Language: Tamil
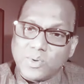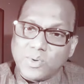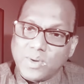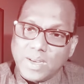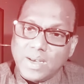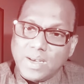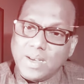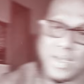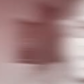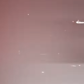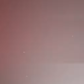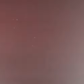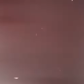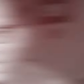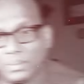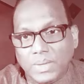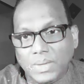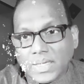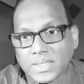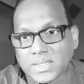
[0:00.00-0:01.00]
ஒன்று இல்லை
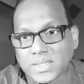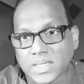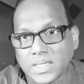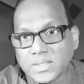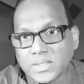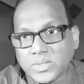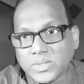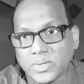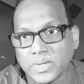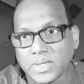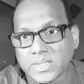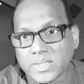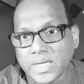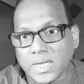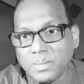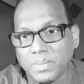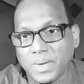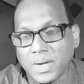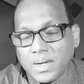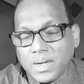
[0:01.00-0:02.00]
தமிழரசு கட்சியினுடைய
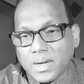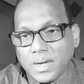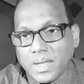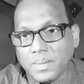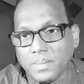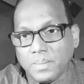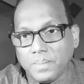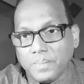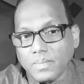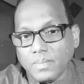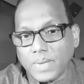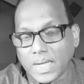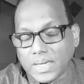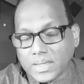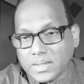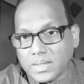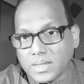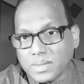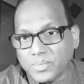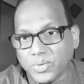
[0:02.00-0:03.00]
செயல்பாடுகளை
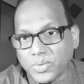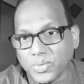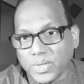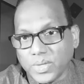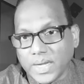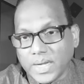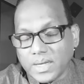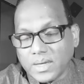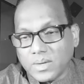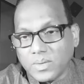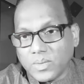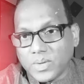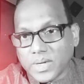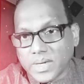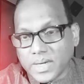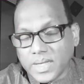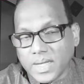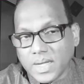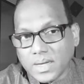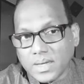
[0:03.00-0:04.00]
பார்க்கின்ற போது எனக்கு
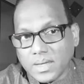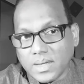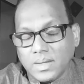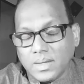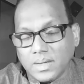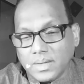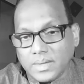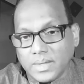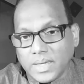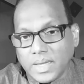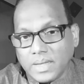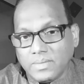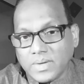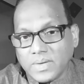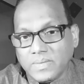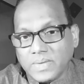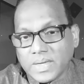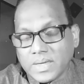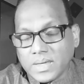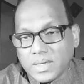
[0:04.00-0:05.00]
உடனடியாக
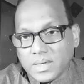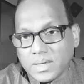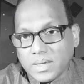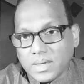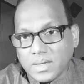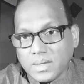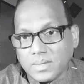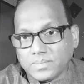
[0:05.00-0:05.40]
நினைவுக்கு வருகின்ற